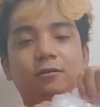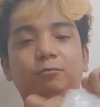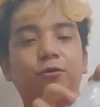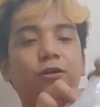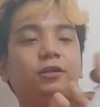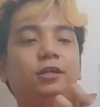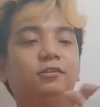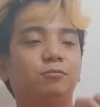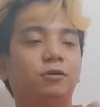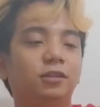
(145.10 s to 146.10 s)
fairness,
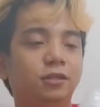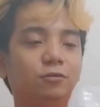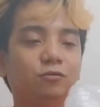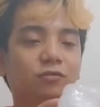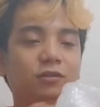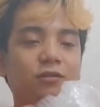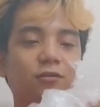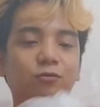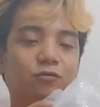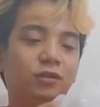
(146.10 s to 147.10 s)
maganda yung seat
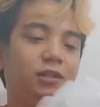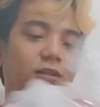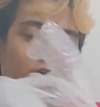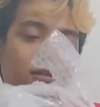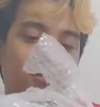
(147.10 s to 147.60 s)
yung seal niya.